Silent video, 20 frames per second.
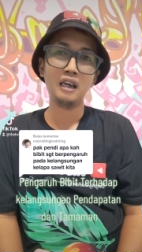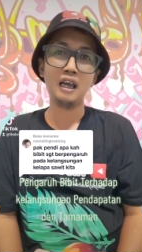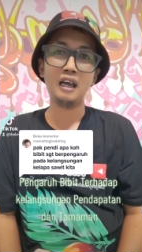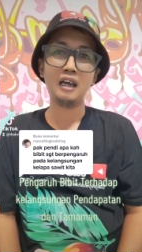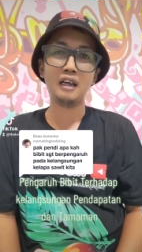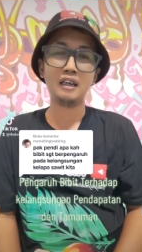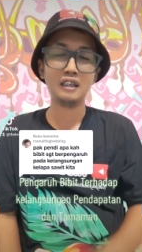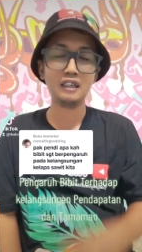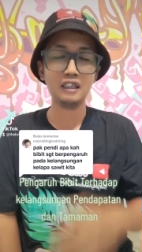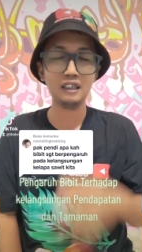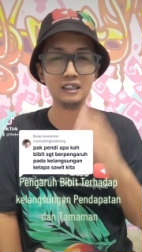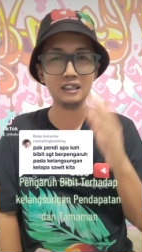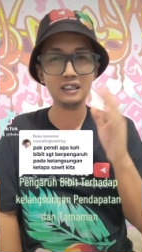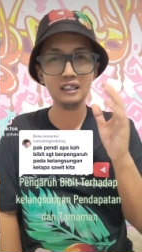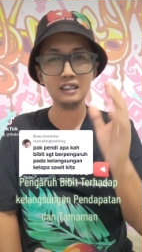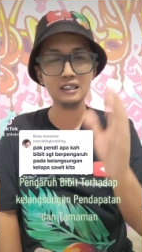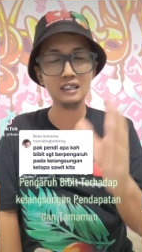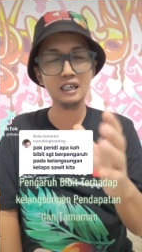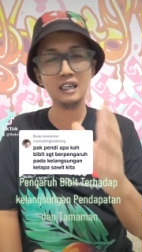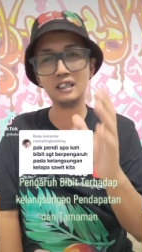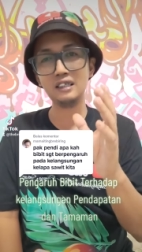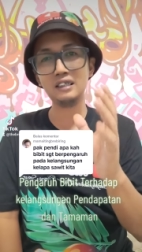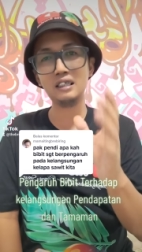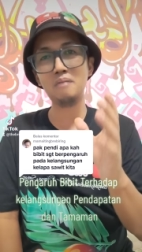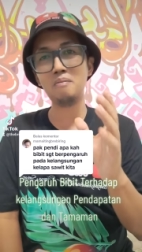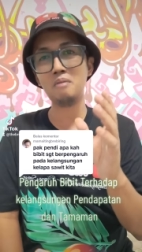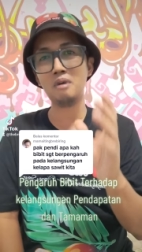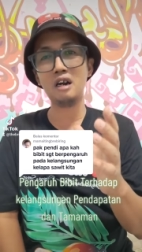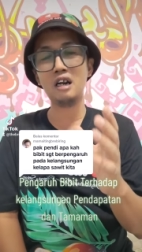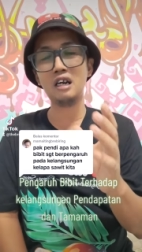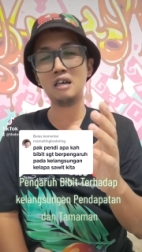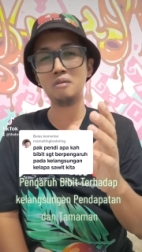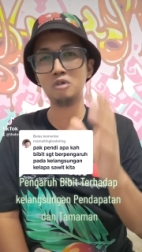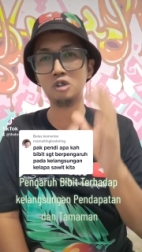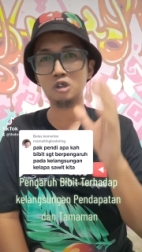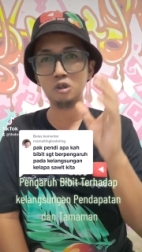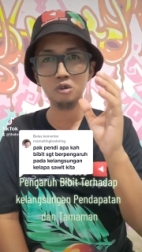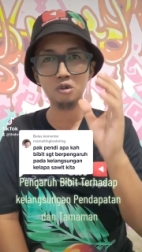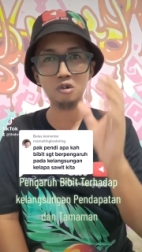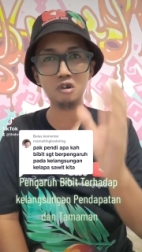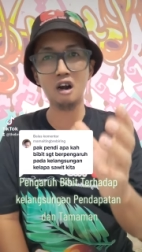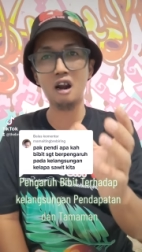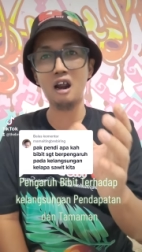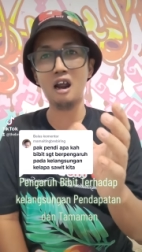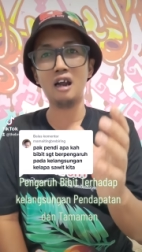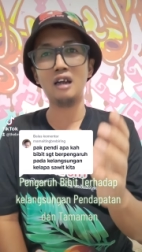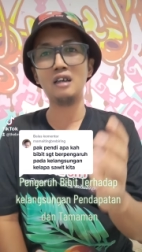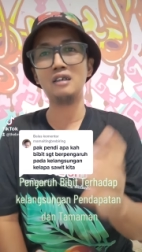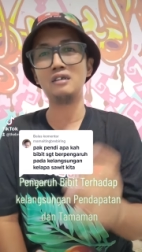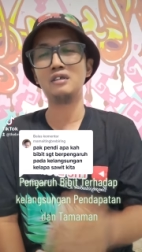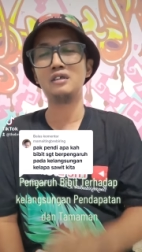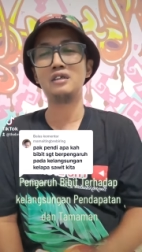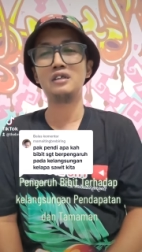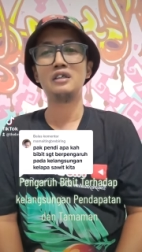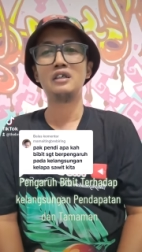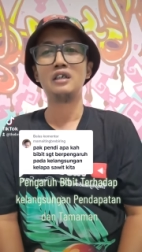Lah, ketika kita menanam dura